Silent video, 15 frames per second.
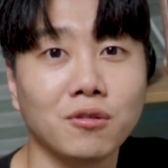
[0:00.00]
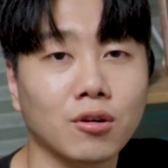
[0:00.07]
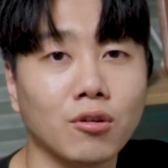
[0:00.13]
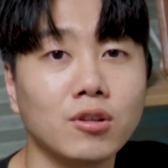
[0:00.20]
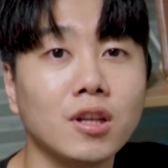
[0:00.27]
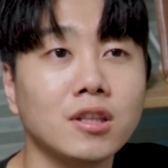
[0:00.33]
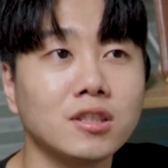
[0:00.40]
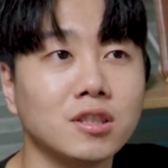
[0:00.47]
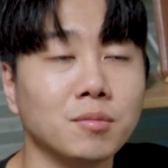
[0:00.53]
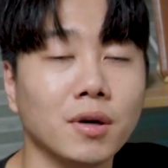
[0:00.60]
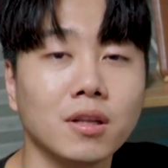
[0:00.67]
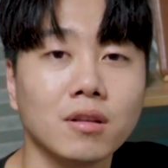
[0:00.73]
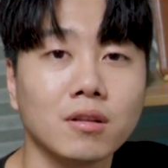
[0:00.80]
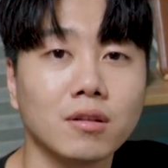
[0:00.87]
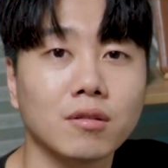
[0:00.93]

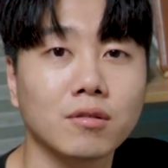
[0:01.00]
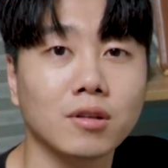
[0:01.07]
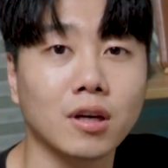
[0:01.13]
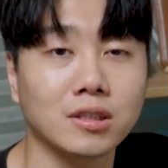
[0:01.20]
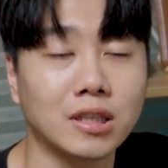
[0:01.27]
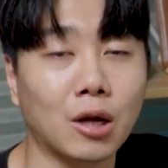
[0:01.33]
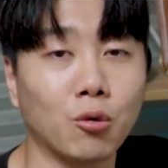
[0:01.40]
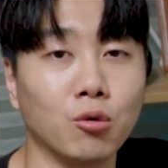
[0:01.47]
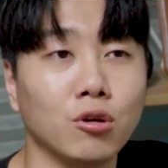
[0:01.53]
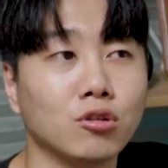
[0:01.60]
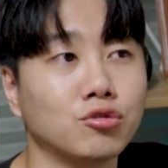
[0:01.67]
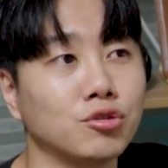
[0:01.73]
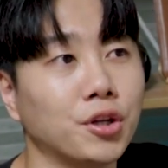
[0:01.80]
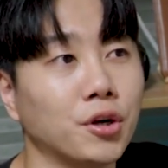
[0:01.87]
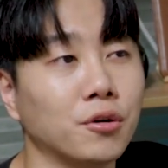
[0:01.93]
컨텐츠만 그냥 잘 올려
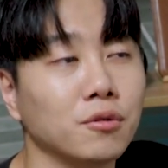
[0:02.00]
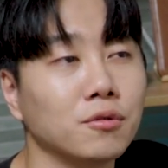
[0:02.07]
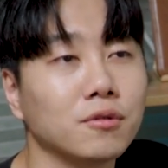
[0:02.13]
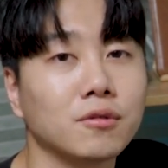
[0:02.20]
주세요.